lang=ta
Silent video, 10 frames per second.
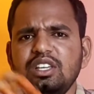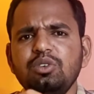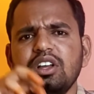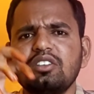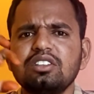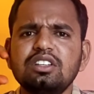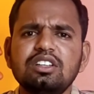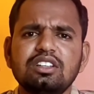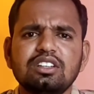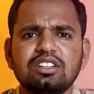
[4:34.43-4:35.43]
இவங்க வந்து
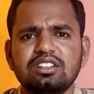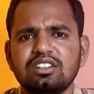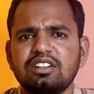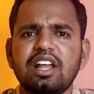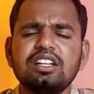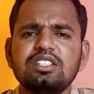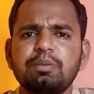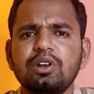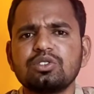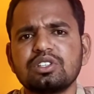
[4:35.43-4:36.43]

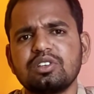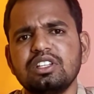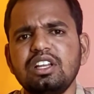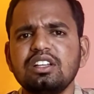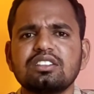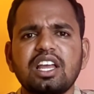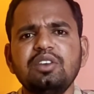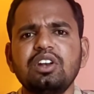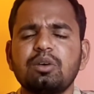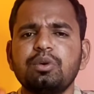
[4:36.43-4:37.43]
நான்சி பெலோசி வந்து
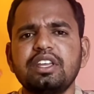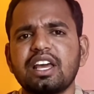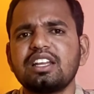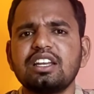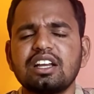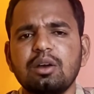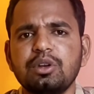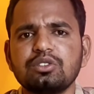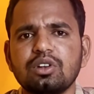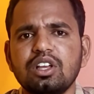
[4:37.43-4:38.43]
தைவானில் போய் இறங்கிட்டாங்க
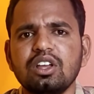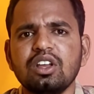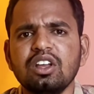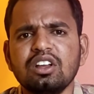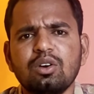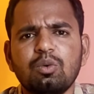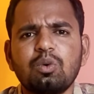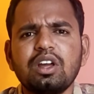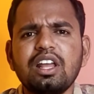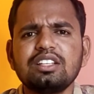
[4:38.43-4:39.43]
அப்படின்னு சொல்லி
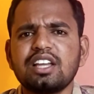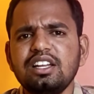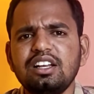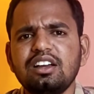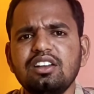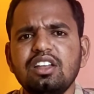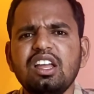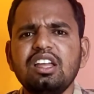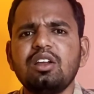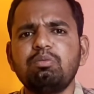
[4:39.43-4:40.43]
உடனே சைனாக்காரன்
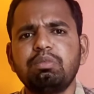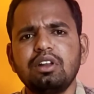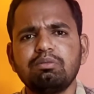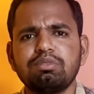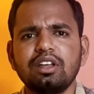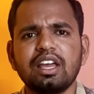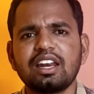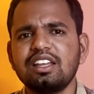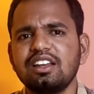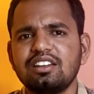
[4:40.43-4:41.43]
ஏ எப்படி போய்
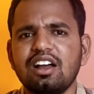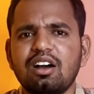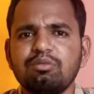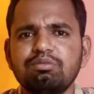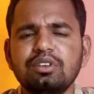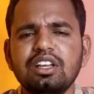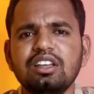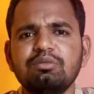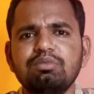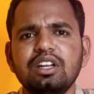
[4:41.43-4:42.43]
இறங்கிட்டியா அப்படி
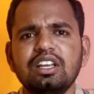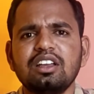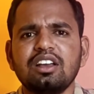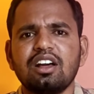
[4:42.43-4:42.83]
இப்படி